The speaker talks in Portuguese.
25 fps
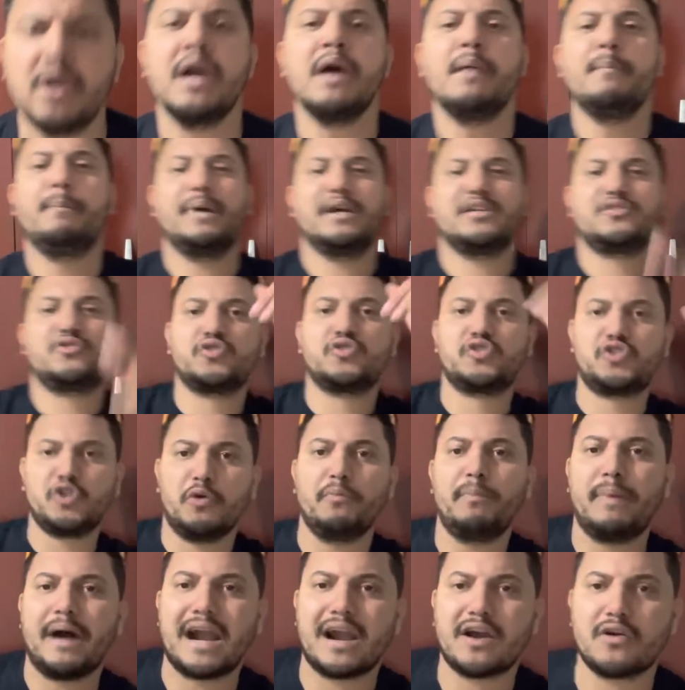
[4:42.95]
mas se o seu
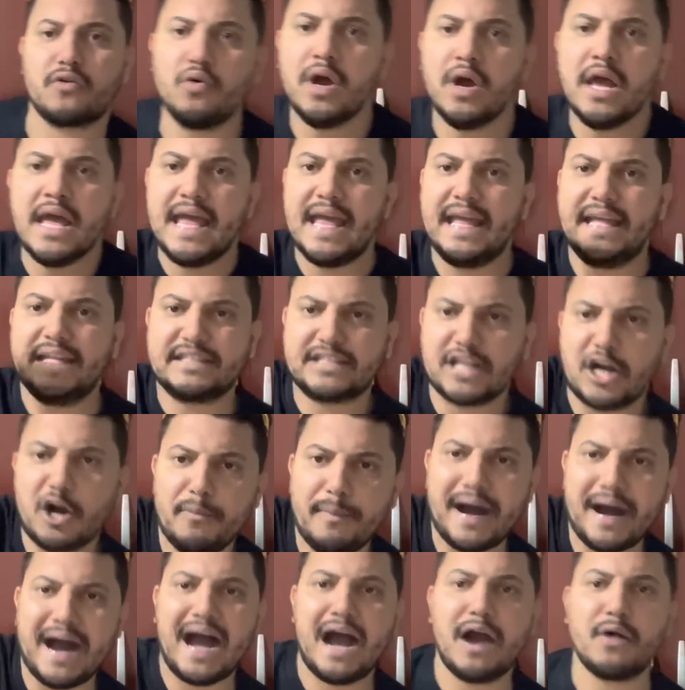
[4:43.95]
barco entrar
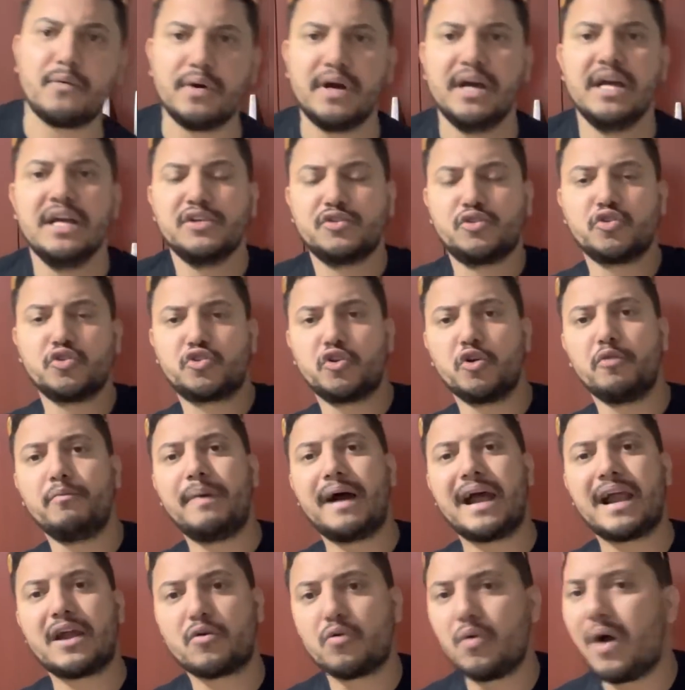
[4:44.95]
uma água, se o seu
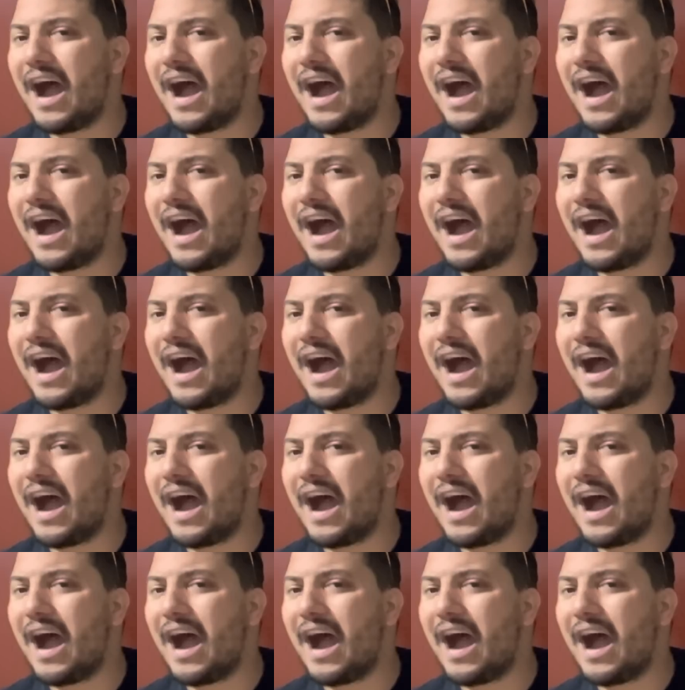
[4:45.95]
barco